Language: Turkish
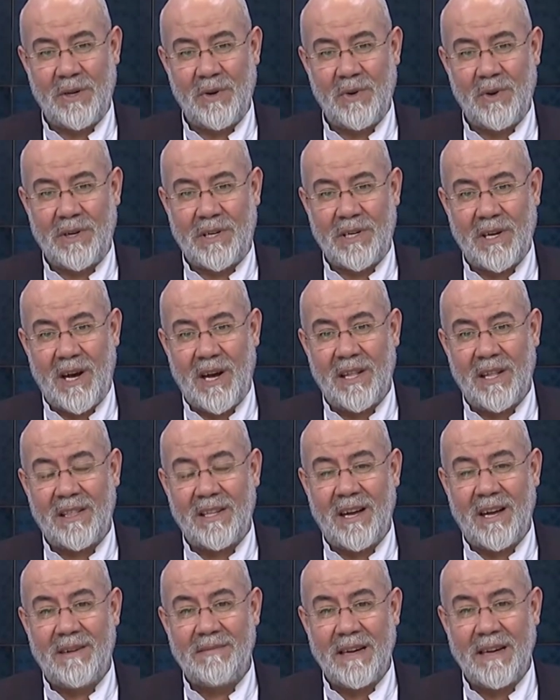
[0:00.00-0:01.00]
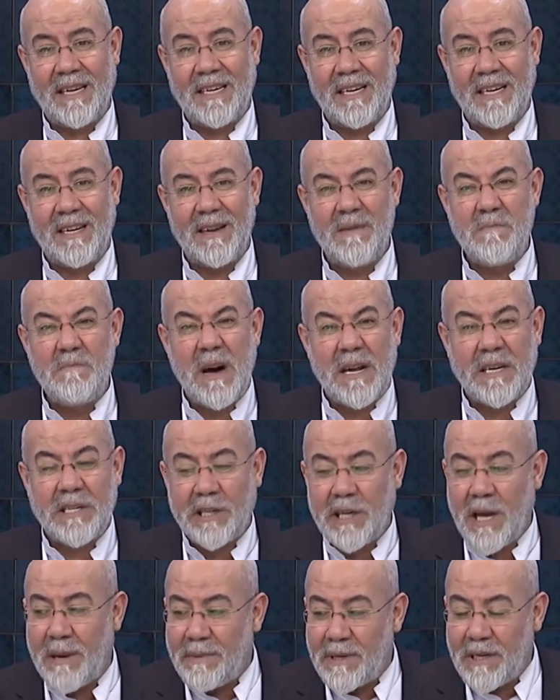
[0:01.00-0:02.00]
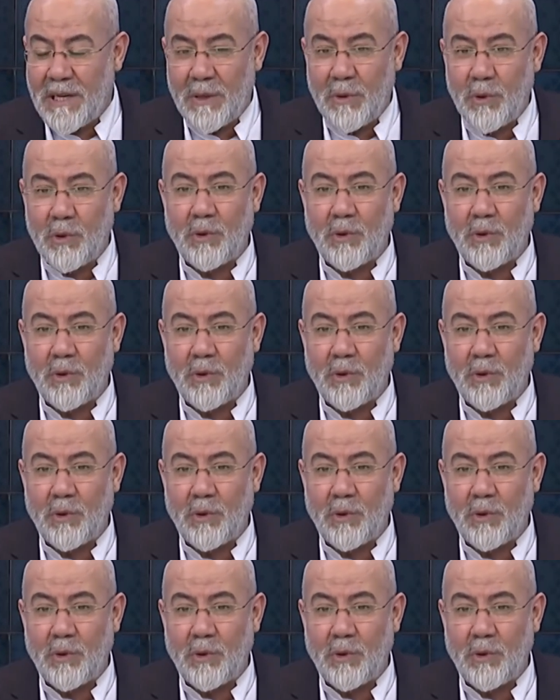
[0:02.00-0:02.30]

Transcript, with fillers: Diyor ki Allame Hilli merkebinin